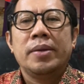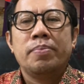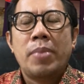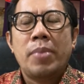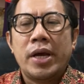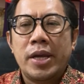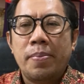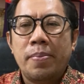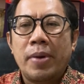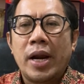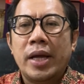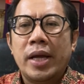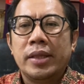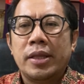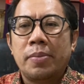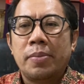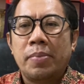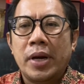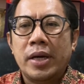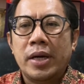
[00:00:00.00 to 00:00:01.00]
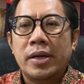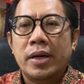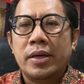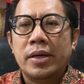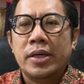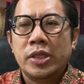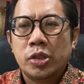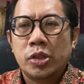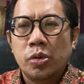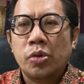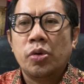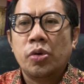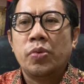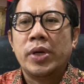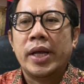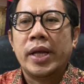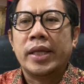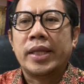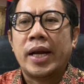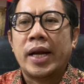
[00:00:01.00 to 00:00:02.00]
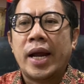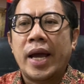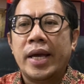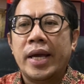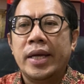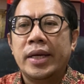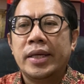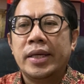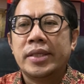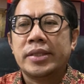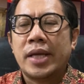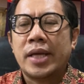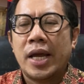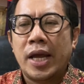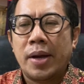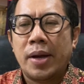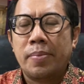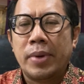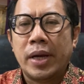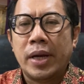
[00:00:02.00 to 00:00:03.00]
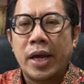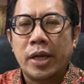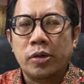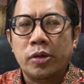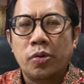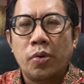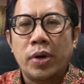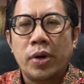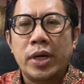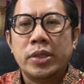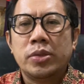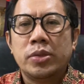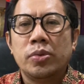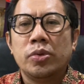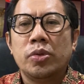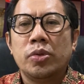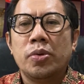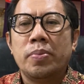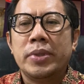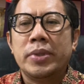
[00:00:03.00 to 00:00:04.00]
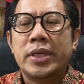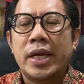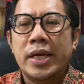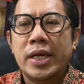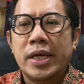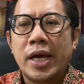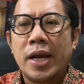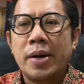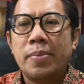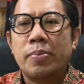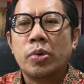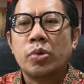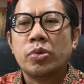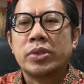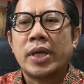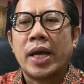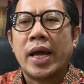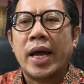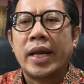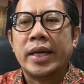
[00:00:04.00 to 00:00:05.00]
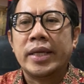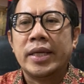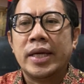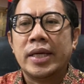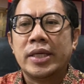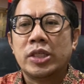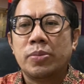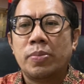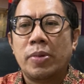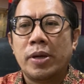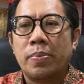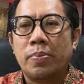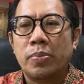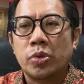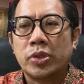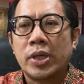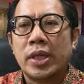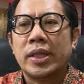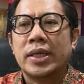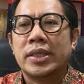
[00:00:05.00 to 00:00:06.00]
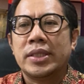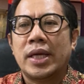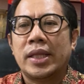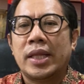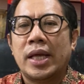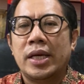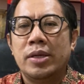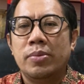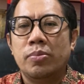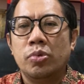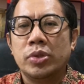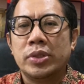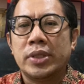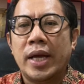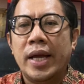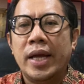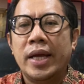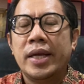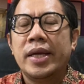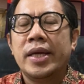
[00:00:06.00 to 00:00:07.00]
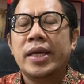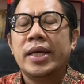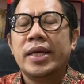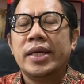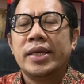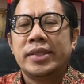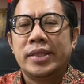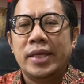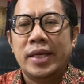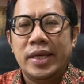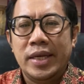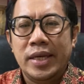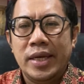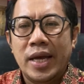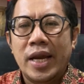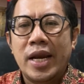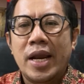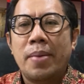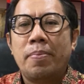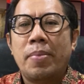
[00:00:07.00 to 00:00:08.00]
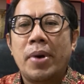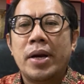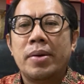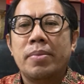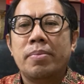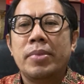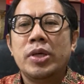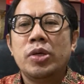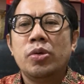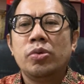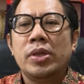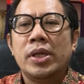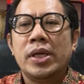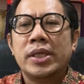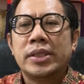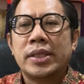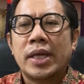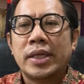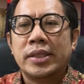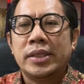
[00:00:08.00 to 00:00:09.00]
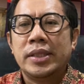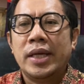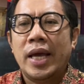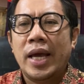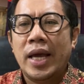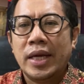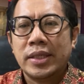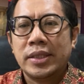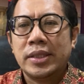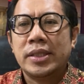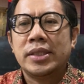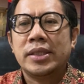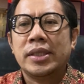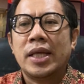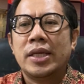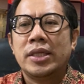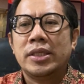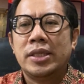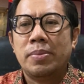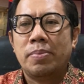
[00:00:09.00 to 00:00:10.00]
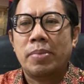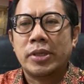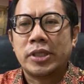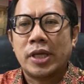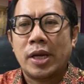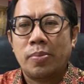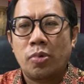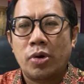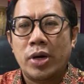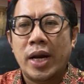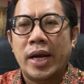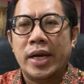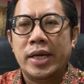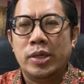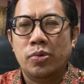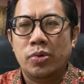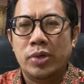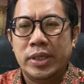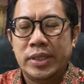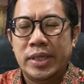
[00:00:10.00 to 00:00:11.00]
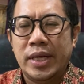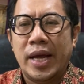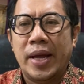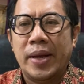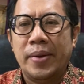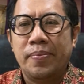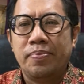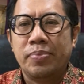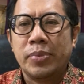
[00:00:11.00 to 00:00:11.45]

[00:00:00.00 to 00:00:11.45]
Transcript: Bagi para entrepreneur di seluruh wilayah tanah air, saya mengencourage untuk menjadikan perusahaannya sebagai perusahaan tercatat di bursa sehingga dapat mengutilisasi eksistensi pasar modal Indonesia.